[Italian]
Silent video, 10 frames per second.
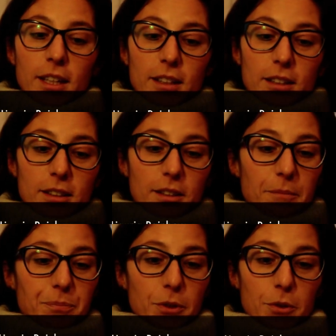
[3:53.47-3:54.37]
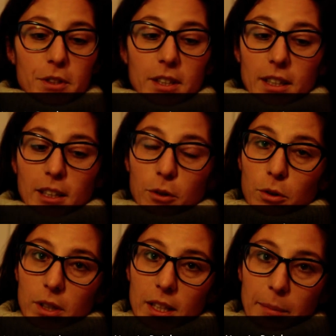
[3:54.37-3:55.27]
ehm, ossia che il
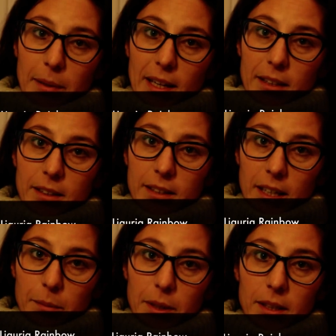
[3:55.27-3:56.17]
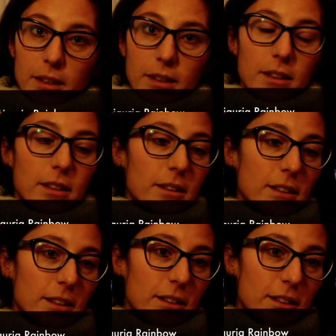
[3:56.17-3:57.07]
colore della pelle determini i
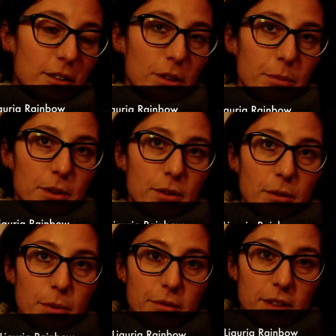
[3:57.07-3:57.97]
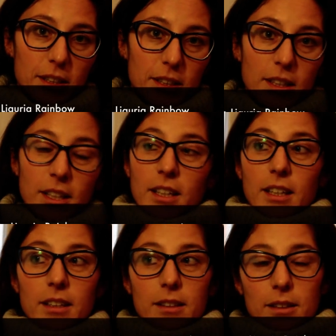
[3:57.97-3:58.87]
diritti che una persona può avere
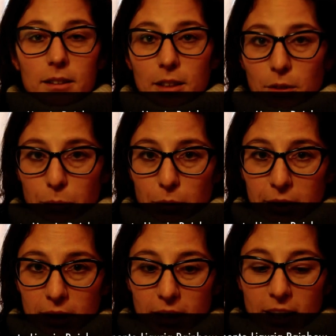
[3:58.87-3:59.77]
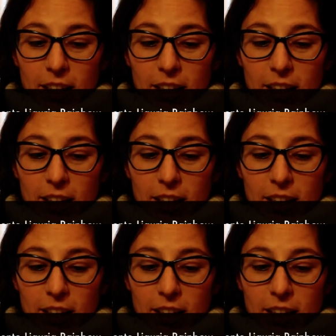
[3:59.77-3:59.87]
e i diritti che non può avere.